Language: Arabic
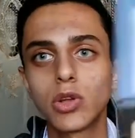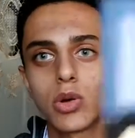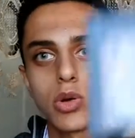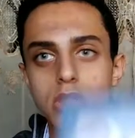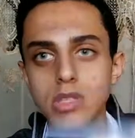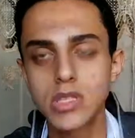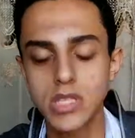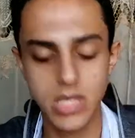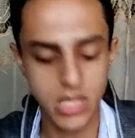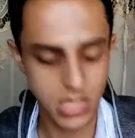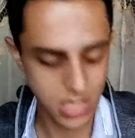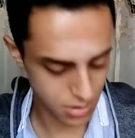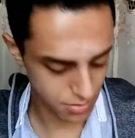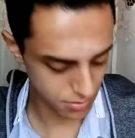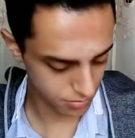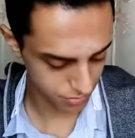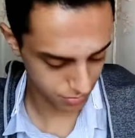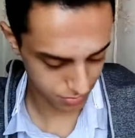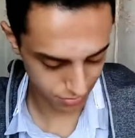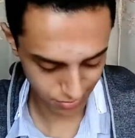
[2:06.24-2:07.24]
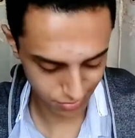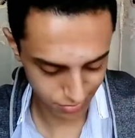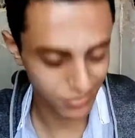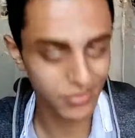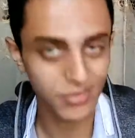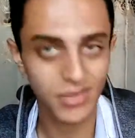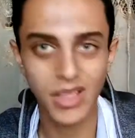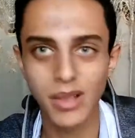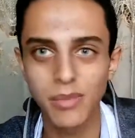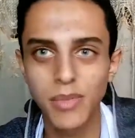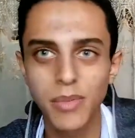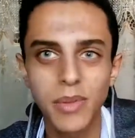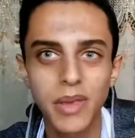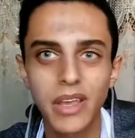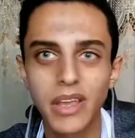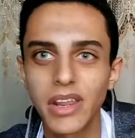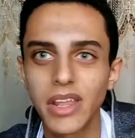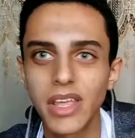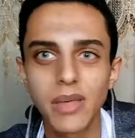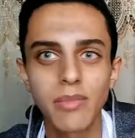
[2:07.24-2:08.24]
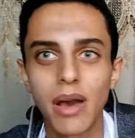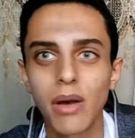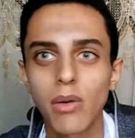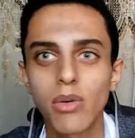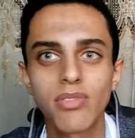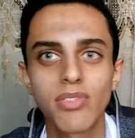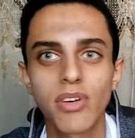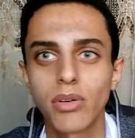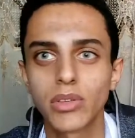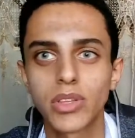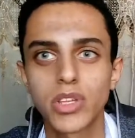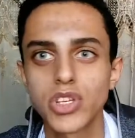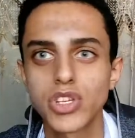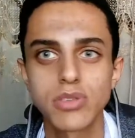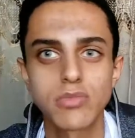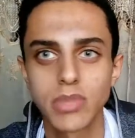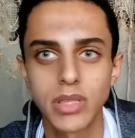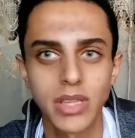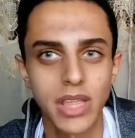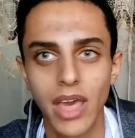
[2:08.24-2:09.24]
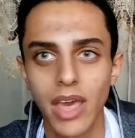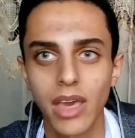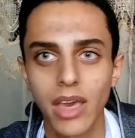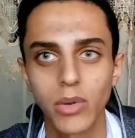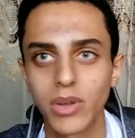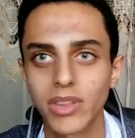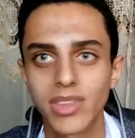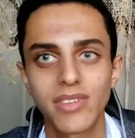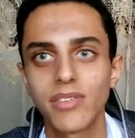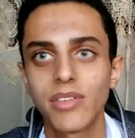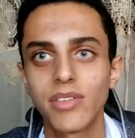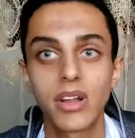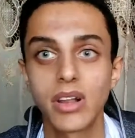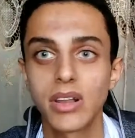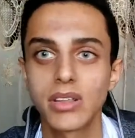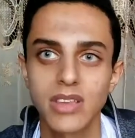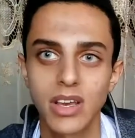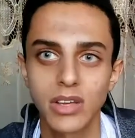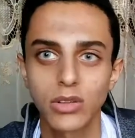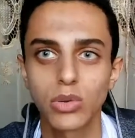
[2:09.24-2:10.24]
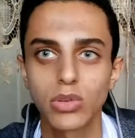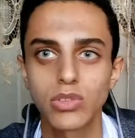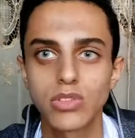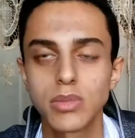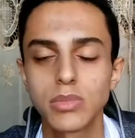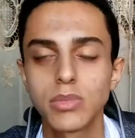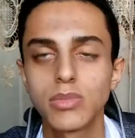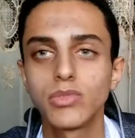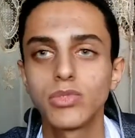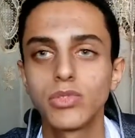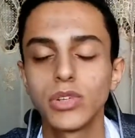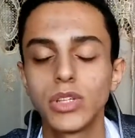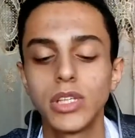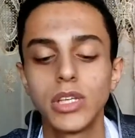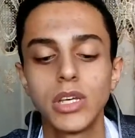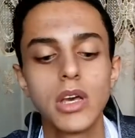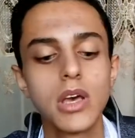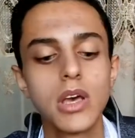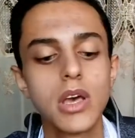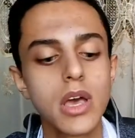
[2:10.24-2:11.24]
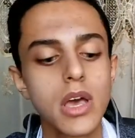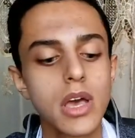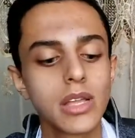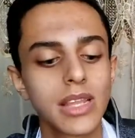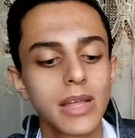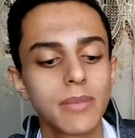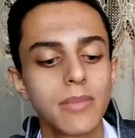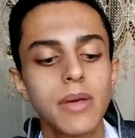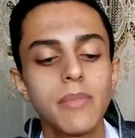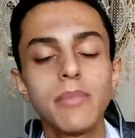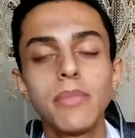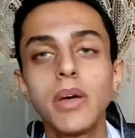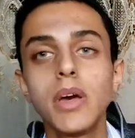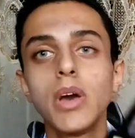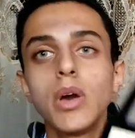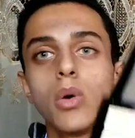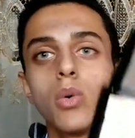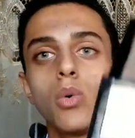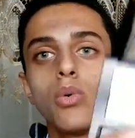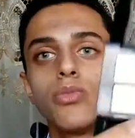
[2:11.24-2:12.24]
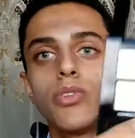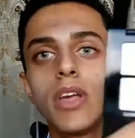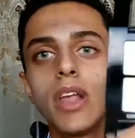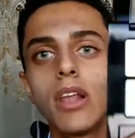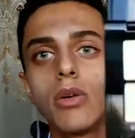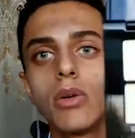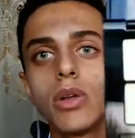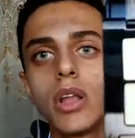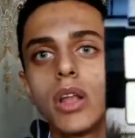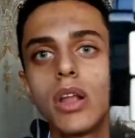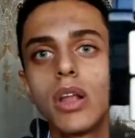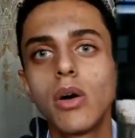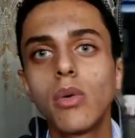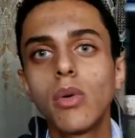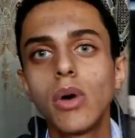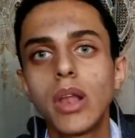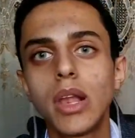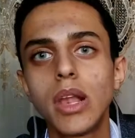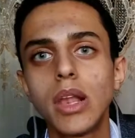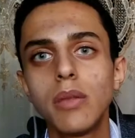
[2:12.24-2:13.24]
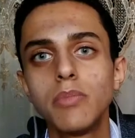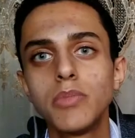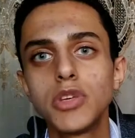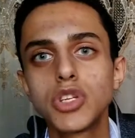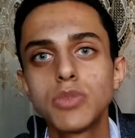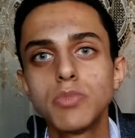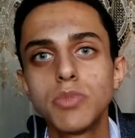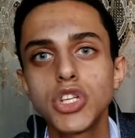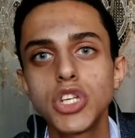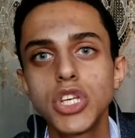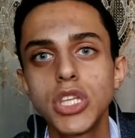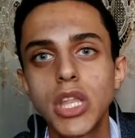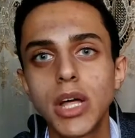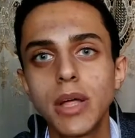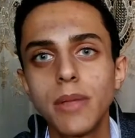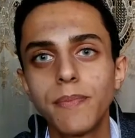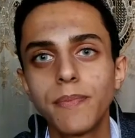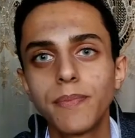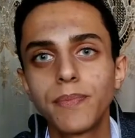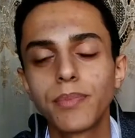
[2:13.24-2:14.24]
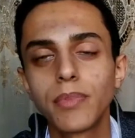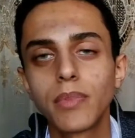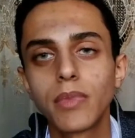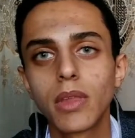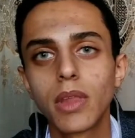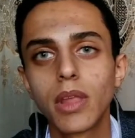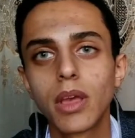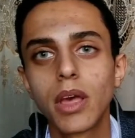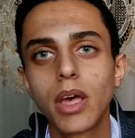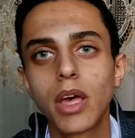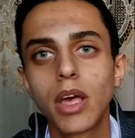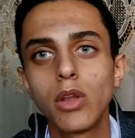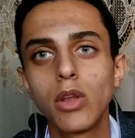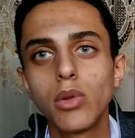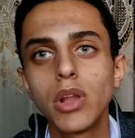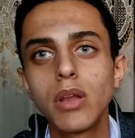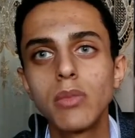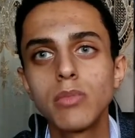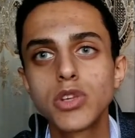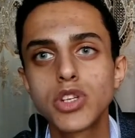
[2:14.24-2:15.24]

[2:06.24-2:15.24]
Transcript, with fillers: بتحطي البيبي كريم او الفاونديشن بتاعك واتيفر اللي انت هتحطيه من فوق تمام وفي اللون اللي هو المشمشي ده اللون